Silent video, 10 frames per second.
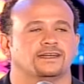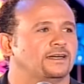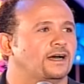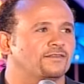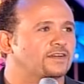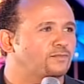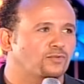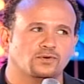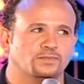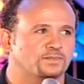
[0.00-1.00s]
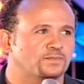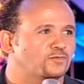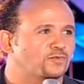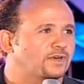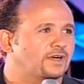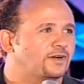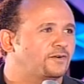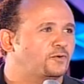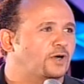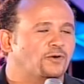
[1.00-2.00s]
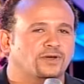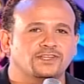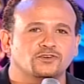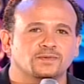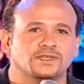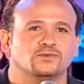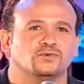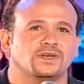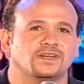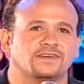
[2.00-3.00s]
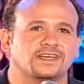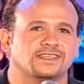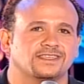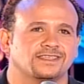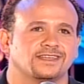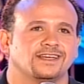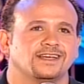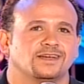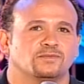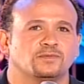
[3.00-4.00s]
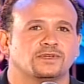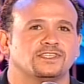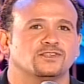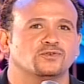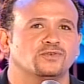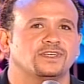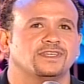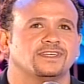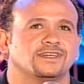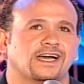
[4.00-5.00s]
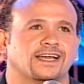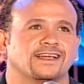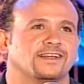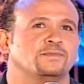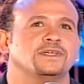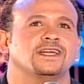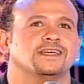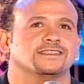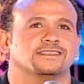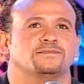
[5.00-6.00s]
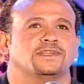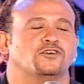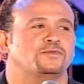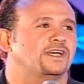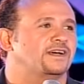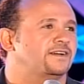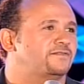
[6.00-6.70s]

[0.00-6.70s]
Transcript: هقف جنبهم وهوريهم انه الفن ممكن يكون حاجه جميله يستمتعوا بيها في